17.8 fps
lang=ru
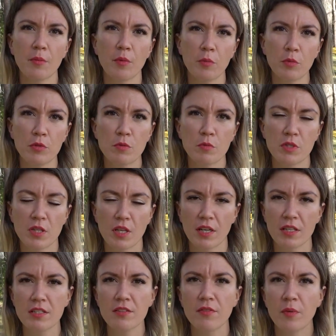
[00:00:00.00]
мы будем
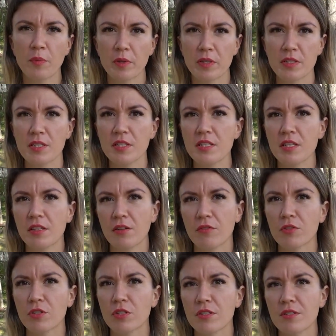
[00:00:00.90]
стараться воплотить
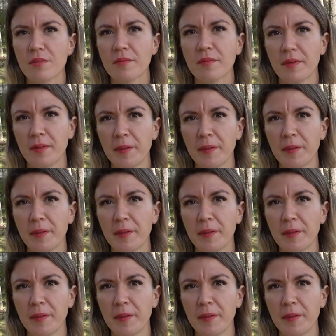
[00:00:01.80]
это в жизнь.